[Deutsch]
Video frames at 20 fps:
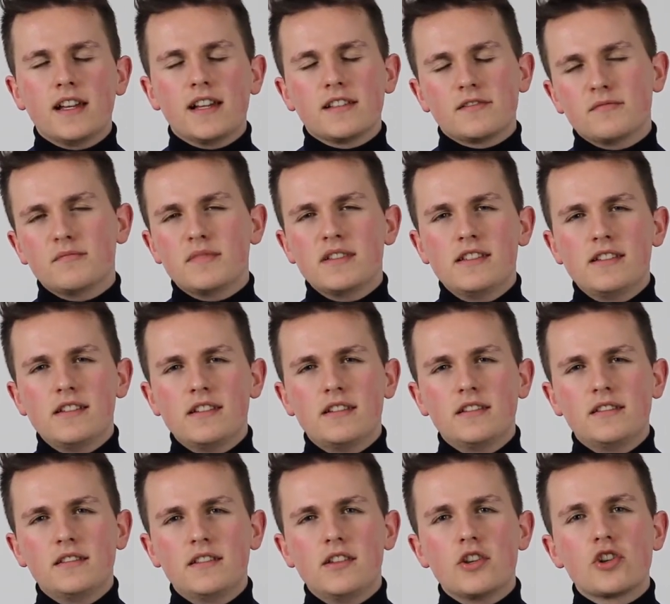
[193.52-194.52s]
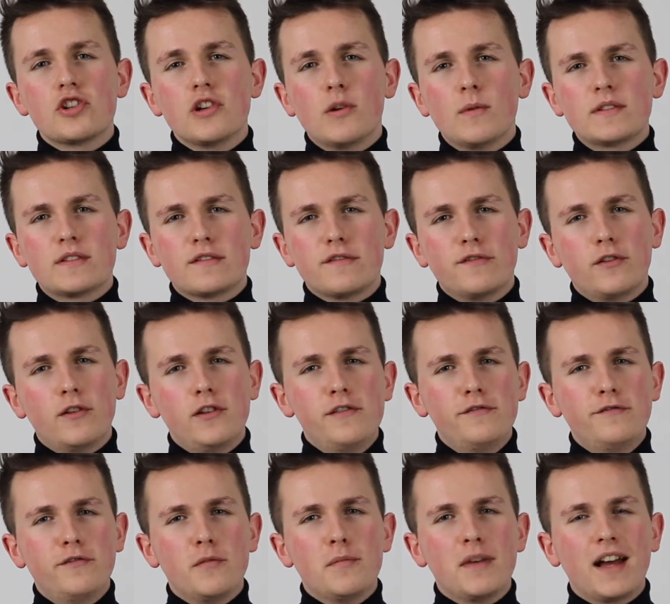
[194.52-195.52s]
ja, so ein bisschen die Schnauze voll
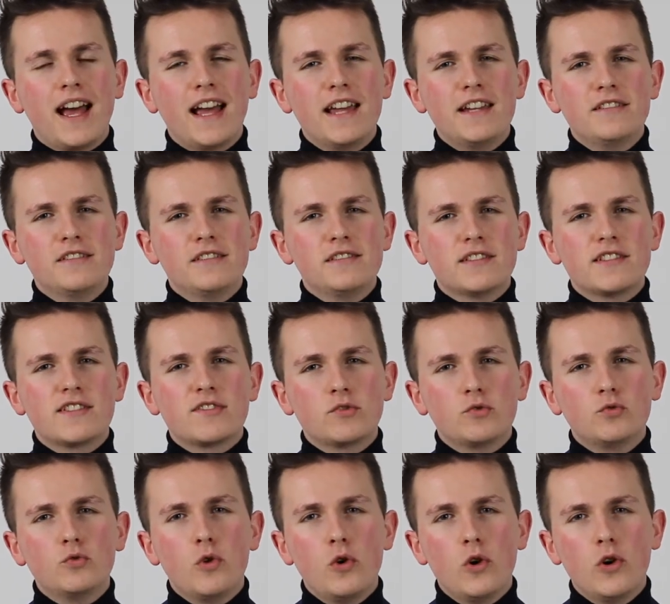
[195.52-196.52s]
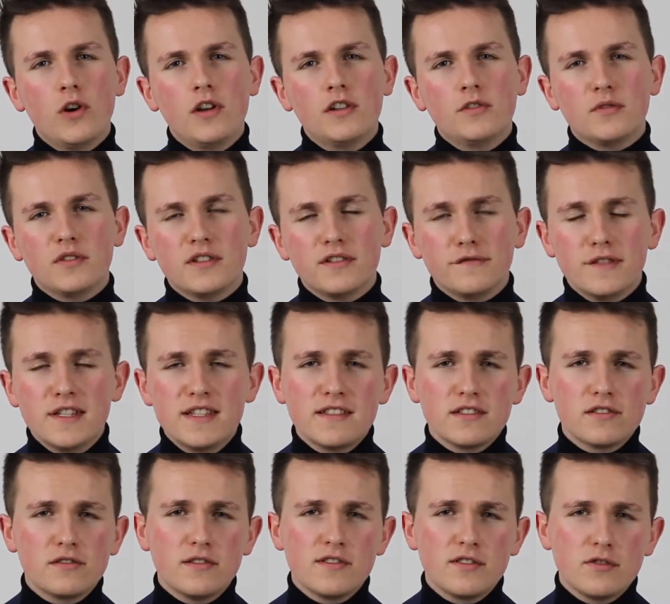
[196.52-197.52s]
vom reinen Zuhören und
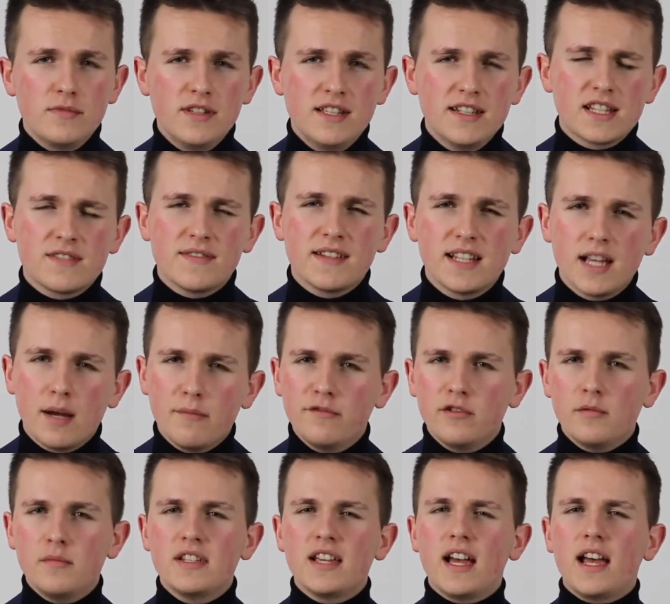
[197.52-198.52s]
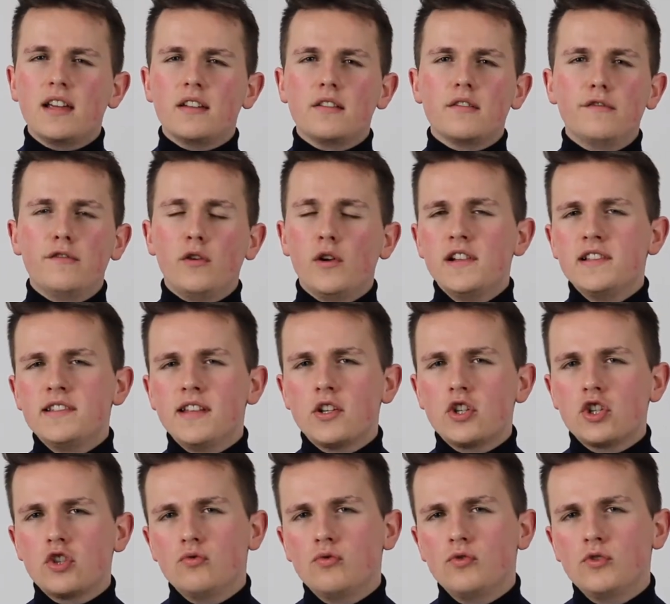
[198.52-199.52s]
Wissen konsumieren. Deswegen kam für mich ein
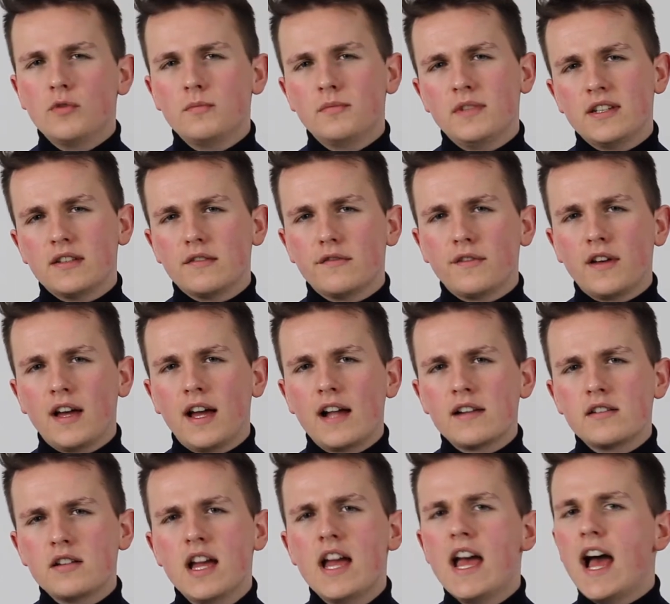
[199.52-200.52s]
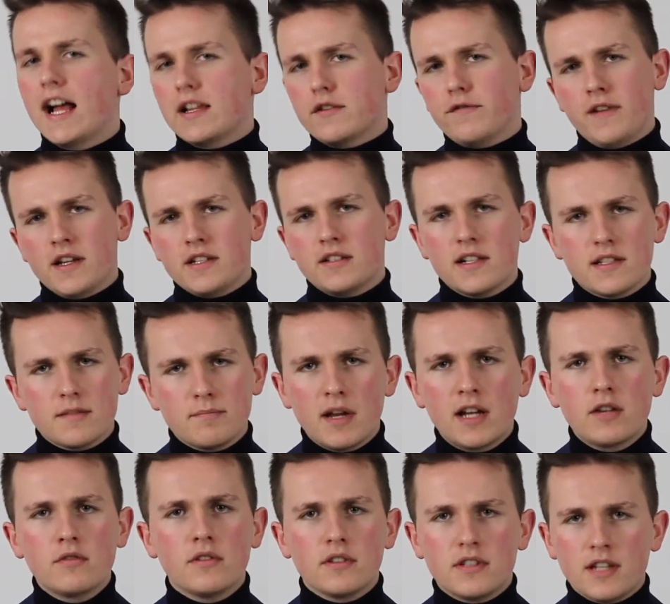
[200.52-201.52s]
Vollzeitstudium nicht in Frage. Also vielleicht als
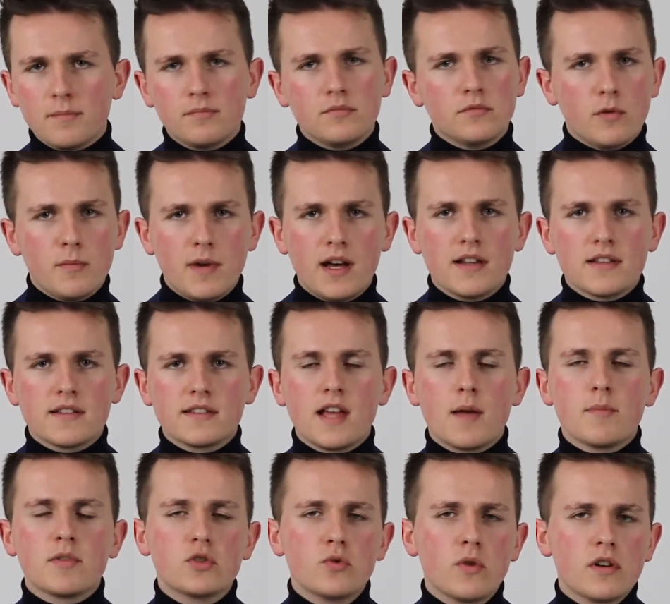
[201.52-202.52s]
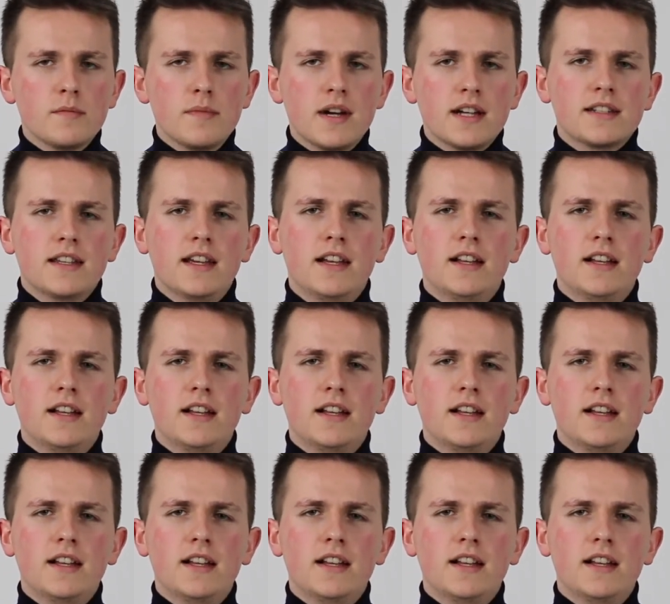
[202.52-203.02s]
Background, ich habe ein normales Abitur gemacht,